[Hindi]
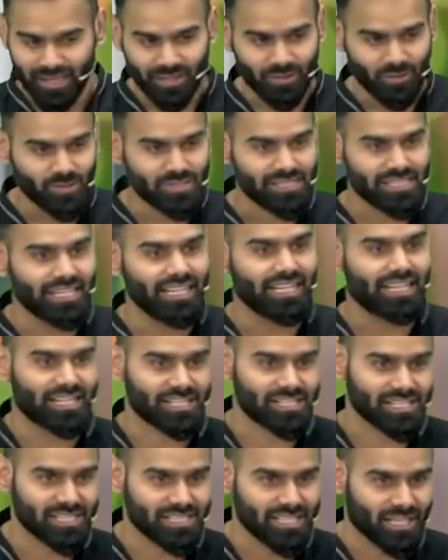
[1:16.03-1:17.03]
मैं हूं सी ए
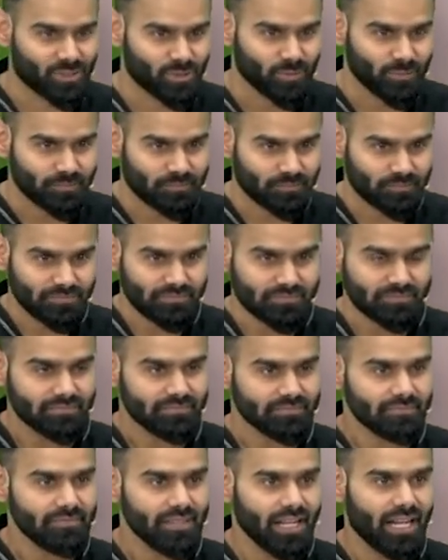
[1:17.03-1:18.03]
अर्षद जाजू
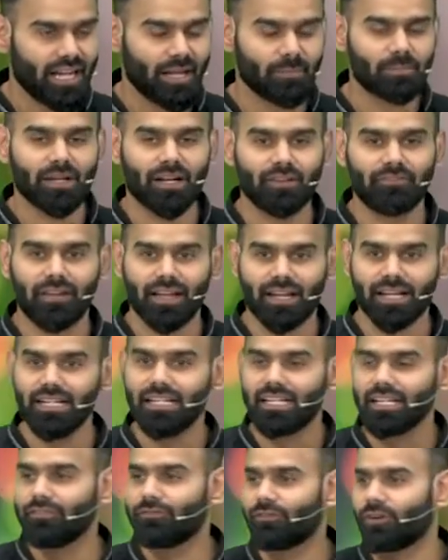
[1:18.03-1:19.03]
आपका
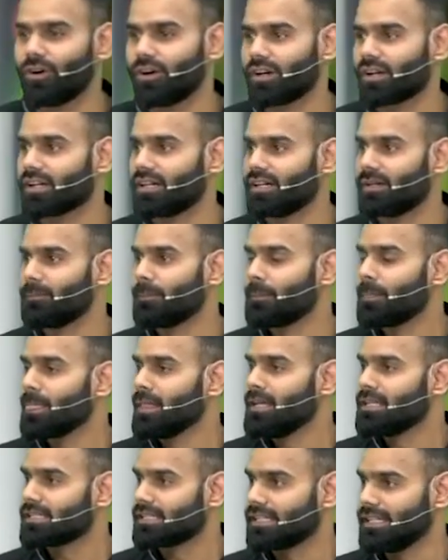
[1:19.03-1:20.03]
फैकल्टी फॉर
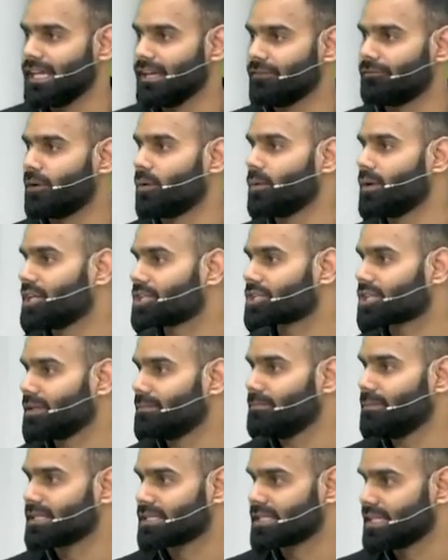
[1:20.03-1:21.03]
सी ए
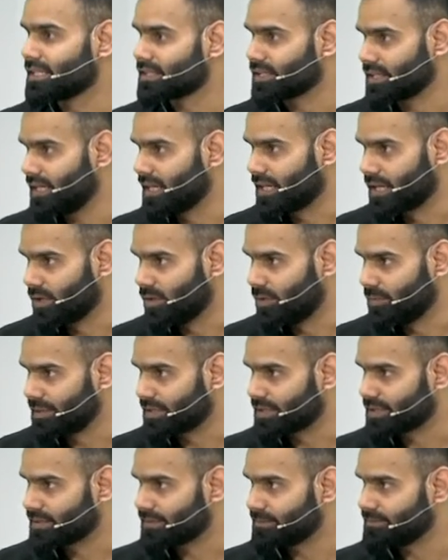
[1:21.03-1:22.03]
फाउंडेशन बिजनेस
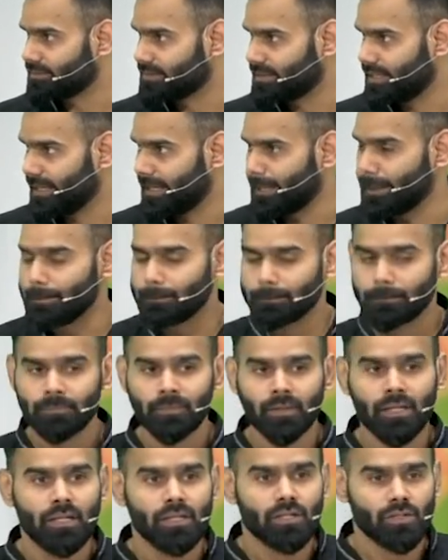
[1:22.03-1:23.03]
इकोनॉमिक्स ठीक है
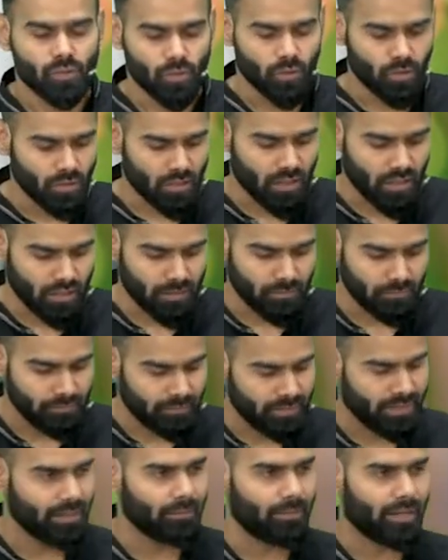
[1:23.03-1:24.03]
सो so, uh,
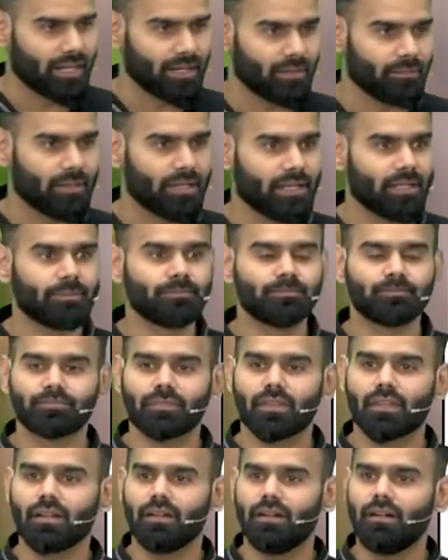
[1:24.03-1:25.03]
मेरे बारे में
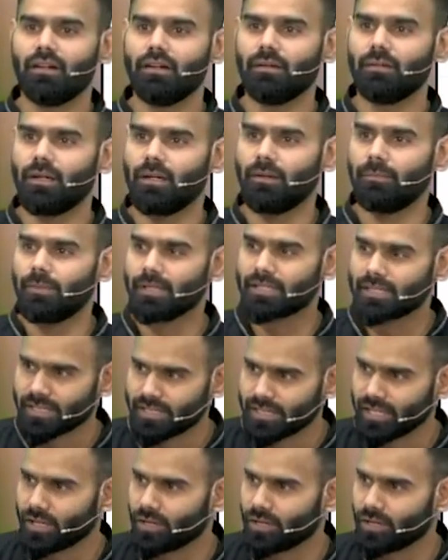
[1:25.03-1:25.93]
बिजनेस uh,